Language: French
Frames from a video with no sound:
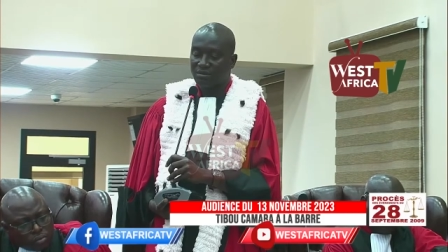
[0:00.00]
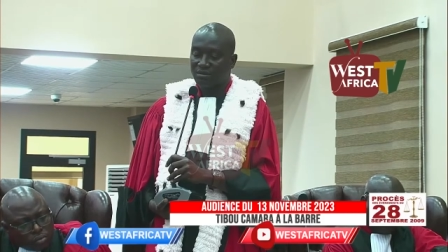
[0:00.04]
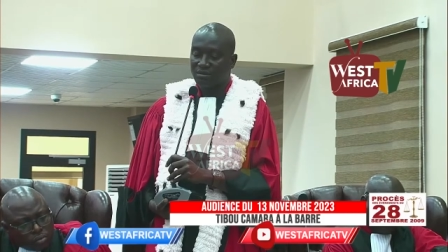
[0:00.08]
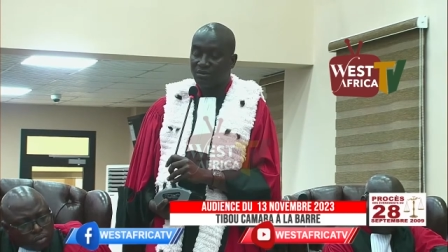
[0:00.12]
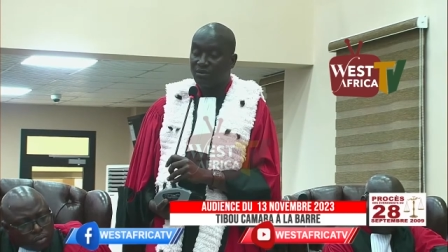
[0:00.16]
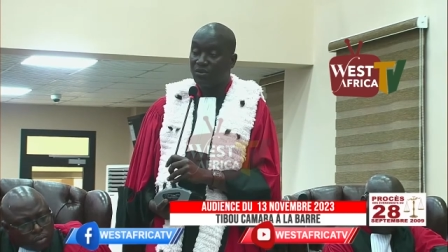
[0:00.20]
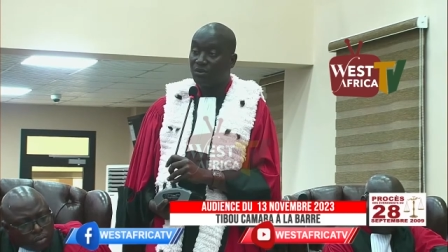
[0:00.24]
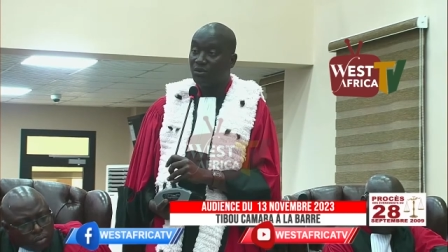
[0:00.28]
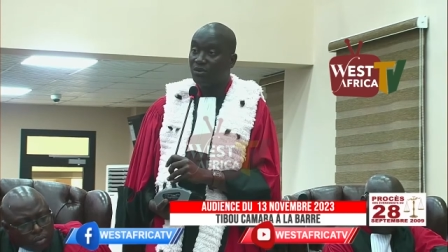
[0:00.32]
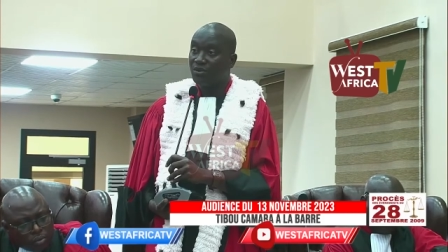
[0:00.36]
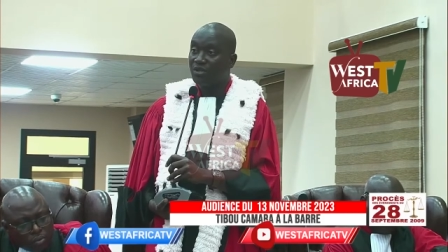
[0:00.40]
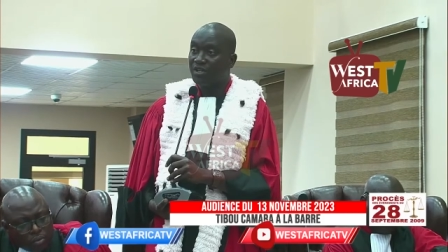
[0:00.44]

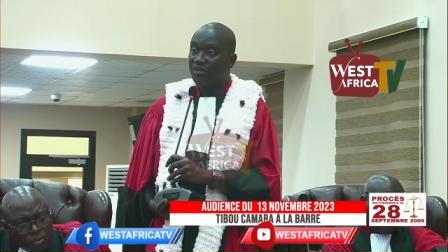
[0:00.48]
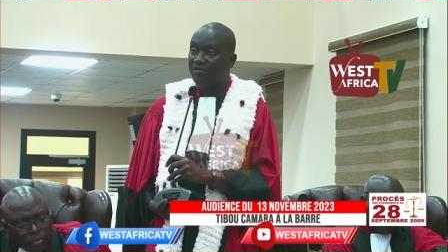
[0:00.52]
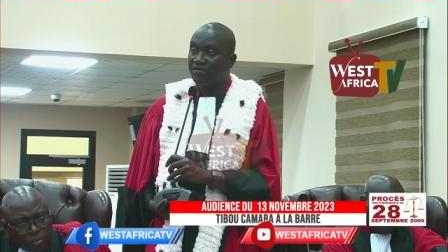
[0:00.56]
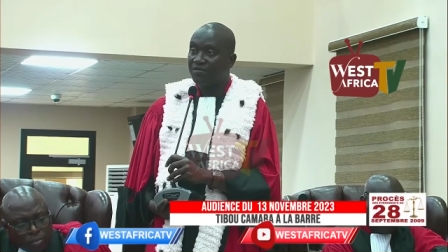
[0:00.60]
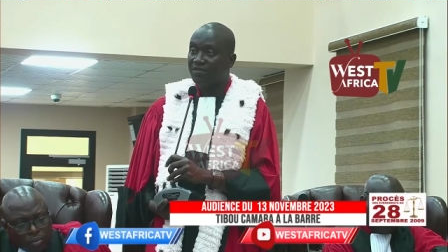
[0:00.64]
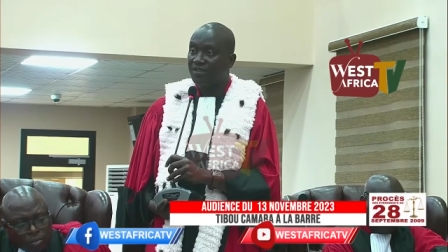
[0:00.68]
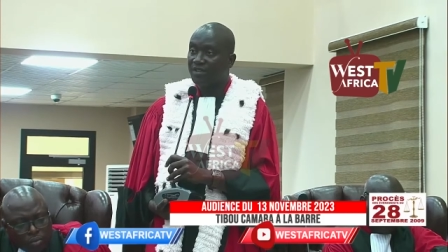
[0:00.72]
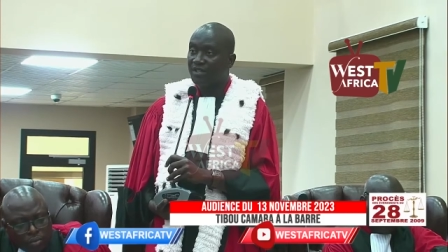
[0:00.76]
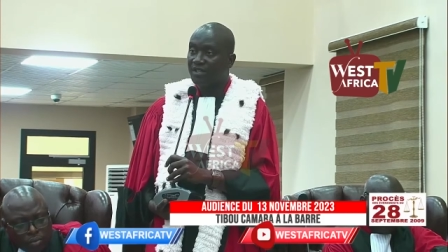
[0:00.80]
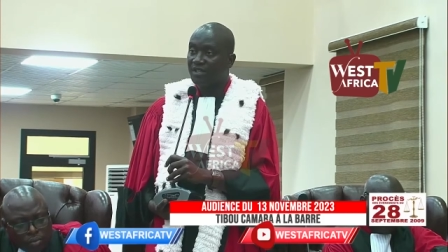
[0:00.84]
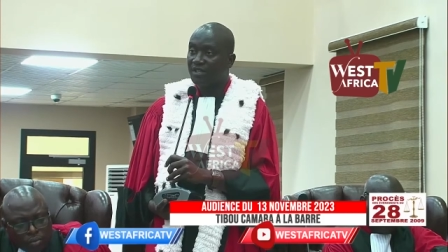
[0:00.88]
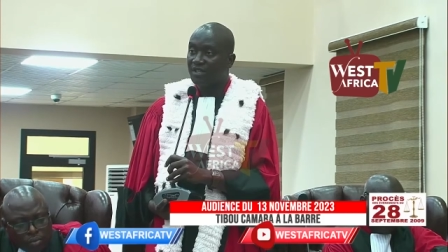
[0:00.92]
de
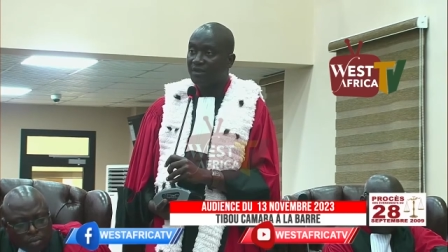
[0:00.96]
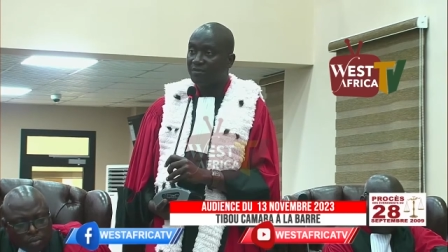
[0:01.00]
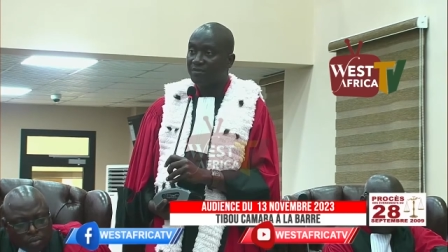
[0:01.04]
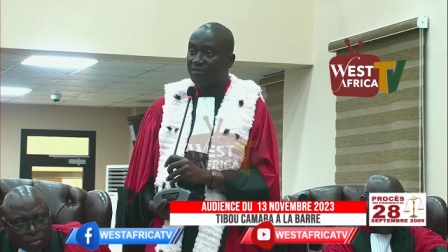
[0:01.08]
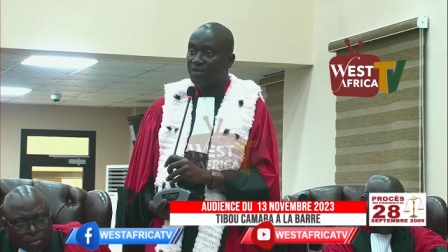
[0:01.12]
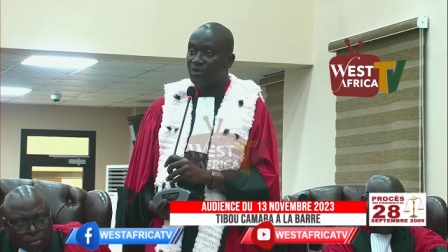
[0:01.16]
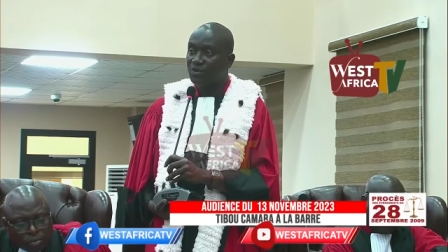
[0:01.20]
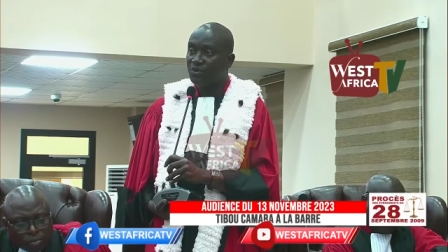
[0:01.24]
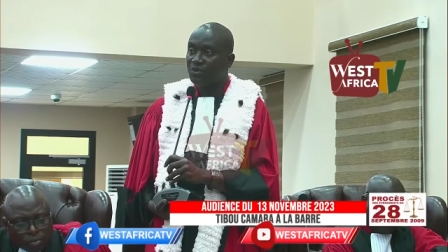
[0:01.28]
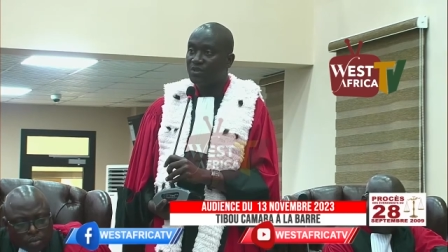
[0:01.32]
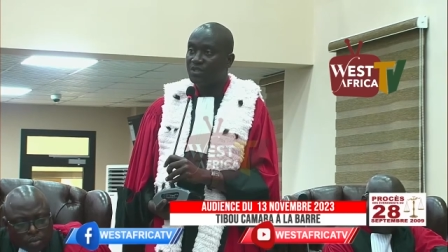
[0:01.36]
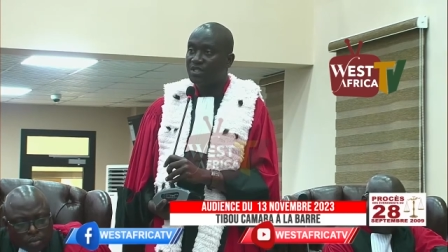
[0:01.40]
l'UFR, M.
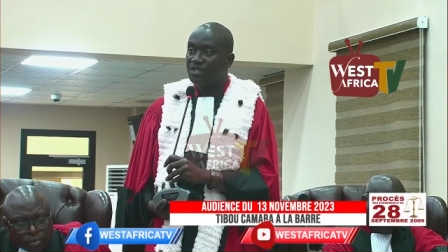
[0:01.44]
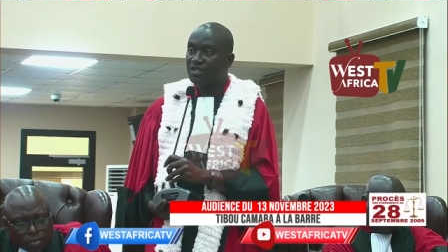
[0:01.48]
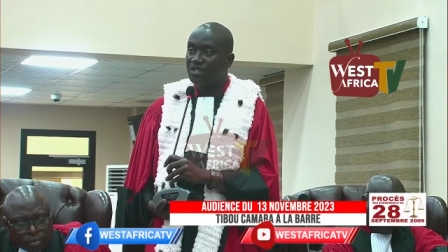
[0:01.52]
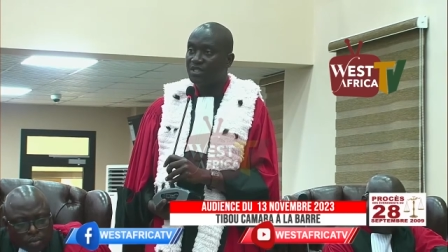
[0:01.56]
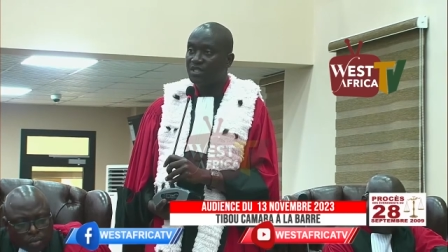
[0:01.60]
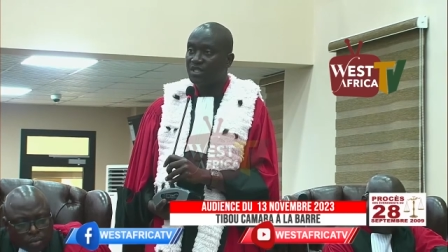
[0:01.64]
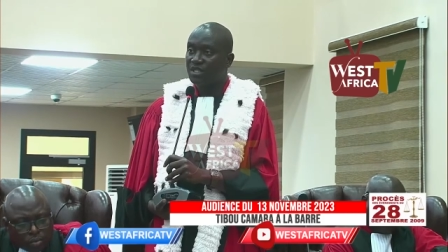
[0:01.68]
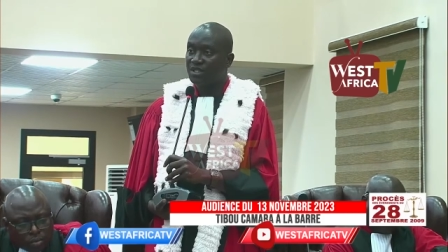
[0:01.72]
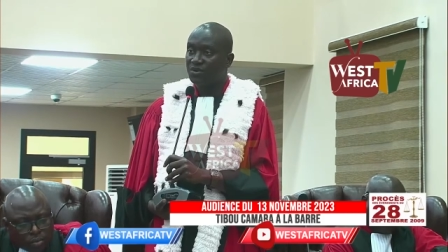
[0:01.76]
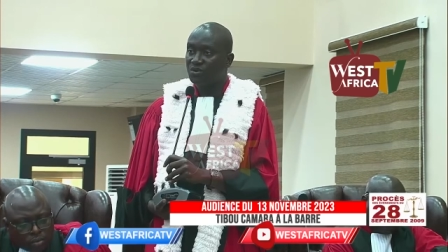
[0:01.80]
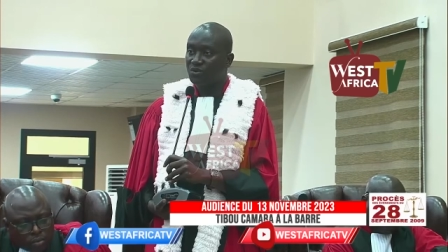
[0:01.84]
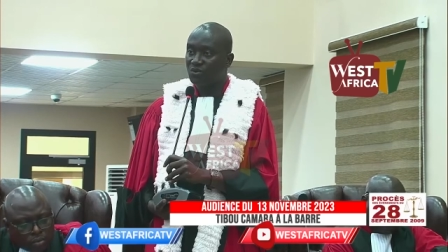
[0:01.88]

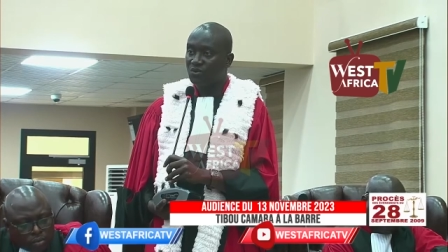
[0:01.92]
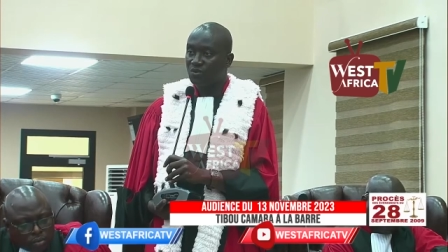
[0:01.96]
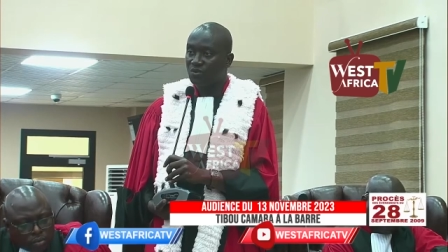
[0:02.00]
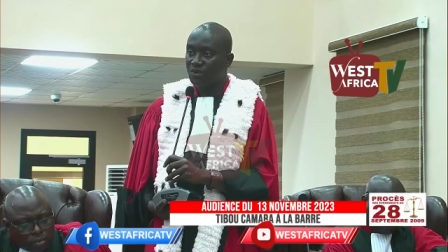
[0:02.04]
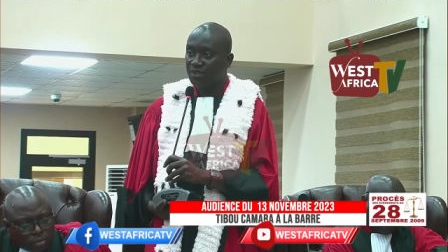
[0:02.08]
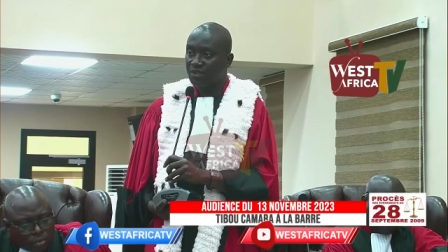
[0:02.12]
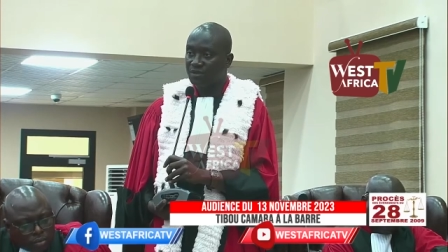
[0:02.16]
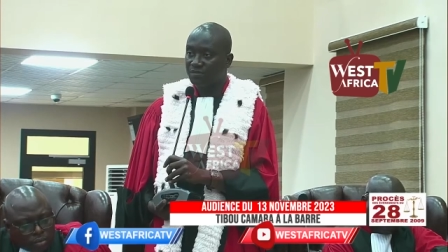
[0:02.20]
Sidia Touré.